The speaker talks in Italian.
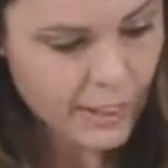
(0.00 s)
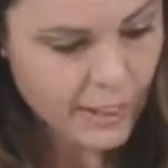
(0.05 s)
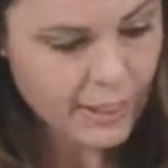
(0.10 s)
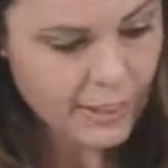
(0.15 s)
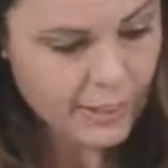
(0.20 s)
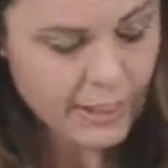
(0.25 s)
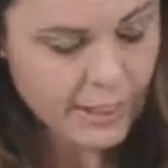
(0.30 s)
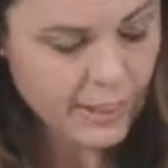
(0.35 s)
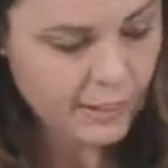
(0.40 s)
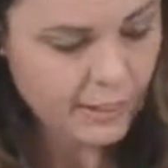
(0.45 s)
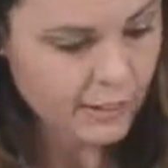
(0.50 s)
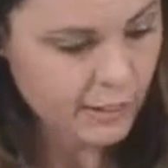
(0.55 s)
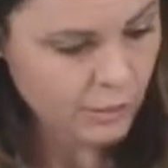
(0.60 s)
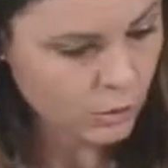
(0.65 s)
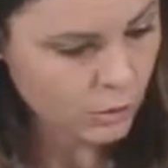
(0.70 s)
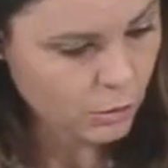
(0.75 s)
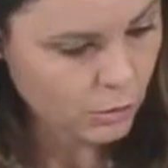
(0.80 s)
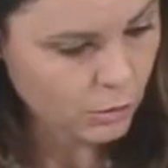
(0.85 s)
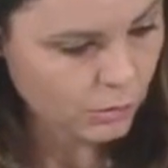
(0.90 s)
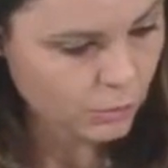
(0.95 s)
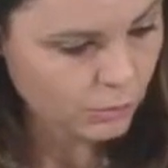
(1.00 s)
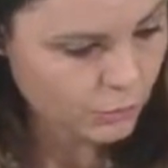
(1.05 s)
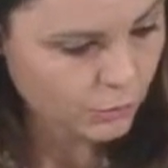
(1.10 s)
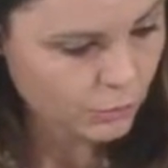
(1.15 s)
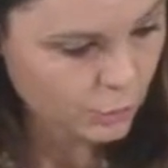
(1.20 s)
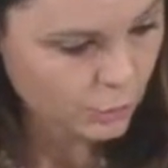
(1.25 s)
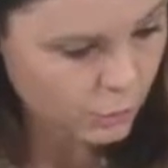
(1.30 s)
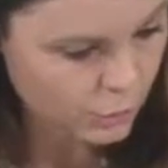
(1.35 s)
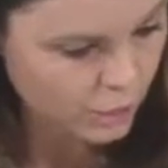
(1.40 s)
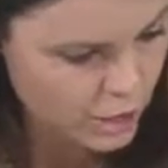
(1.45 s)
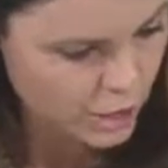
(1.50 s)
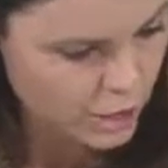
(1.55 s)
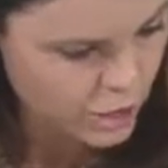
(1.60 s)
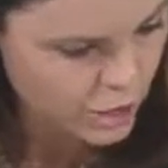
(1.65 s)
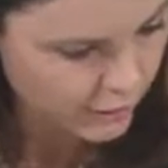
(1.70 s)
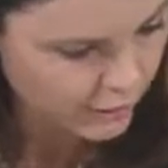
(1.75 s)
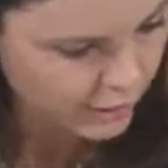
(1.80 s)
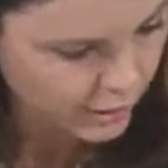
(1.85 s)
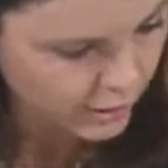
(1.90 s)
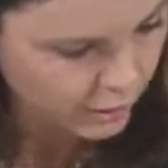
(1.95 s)
e niente, io mm, voglio
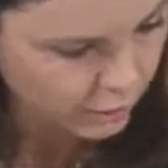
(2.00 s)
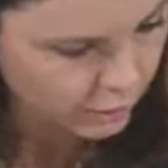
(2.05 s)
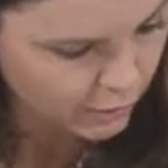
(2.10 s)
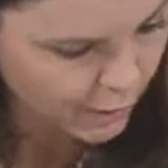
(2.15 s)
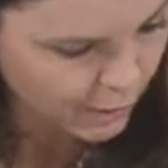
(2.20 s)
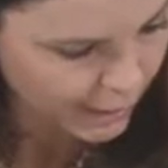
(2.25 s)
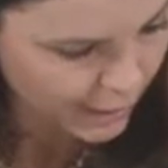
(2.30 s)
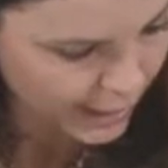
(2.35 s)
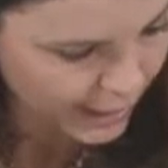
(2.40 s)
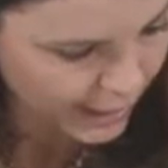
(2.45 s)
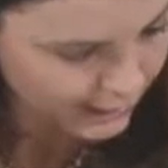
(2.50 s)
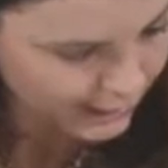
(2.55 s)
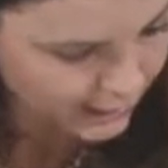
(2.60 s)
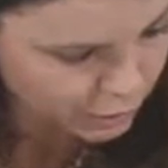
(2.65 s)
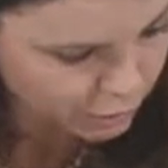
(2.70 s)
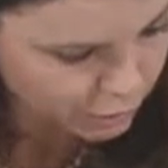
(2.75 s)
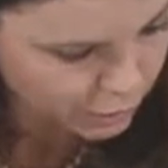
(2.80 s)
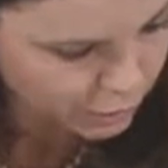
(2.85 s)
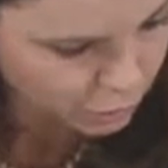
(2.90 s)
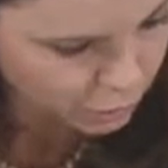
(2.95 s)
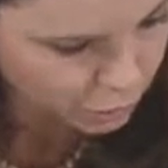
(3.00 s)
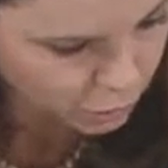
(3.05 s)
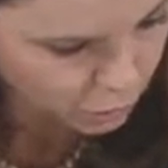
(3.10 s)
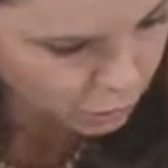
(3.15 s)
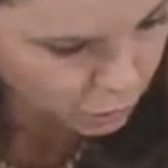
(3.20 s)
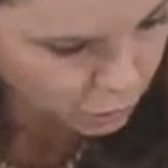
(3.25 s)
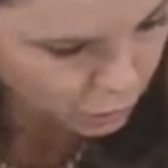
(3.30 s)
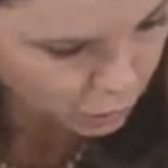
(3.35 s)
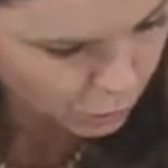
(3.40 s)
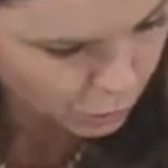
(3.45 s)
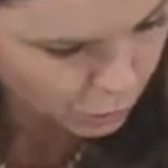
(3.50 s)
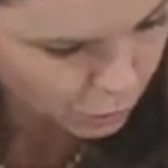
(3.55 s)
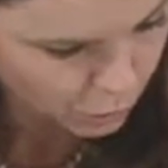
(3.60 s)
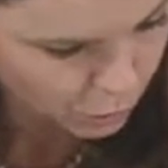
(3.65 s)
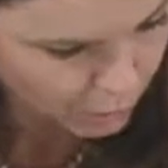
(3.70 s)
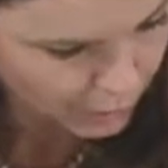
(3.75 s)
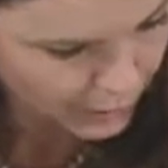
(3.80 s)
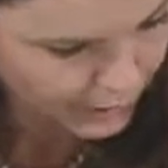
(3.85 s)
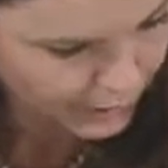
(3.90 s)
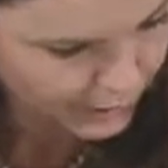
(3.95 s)
leggervi una parte di
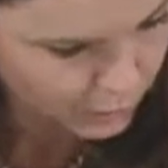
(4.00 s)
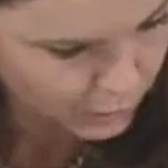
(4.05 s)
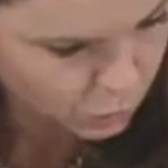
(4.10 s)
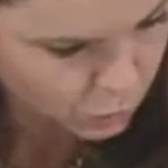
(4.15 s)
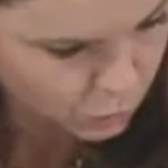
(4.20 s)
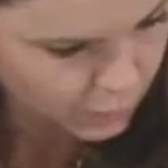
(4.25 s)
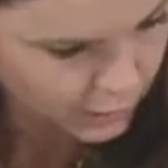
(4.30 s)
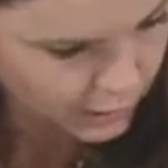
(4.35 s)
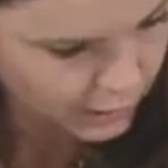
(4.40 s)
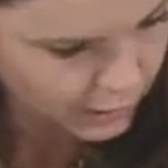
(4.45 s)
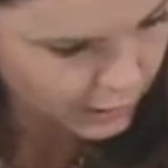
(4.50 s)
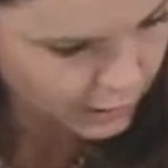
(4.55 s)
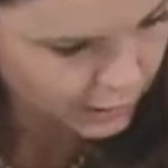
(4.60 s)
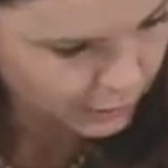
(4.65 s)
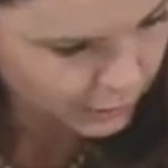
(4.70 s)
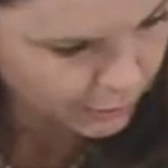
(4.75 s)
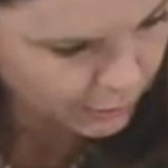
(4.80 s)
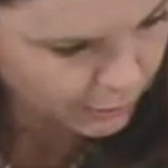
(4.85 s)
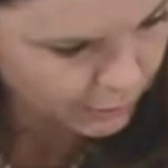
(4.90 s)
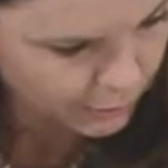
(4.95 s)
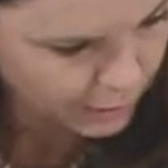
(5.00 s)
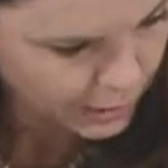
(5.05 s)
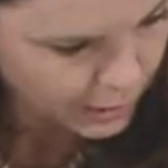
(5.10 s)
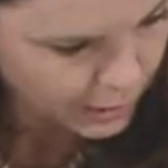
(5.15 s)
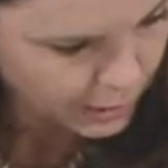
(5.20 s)
questo pezzo di, di mh, mm,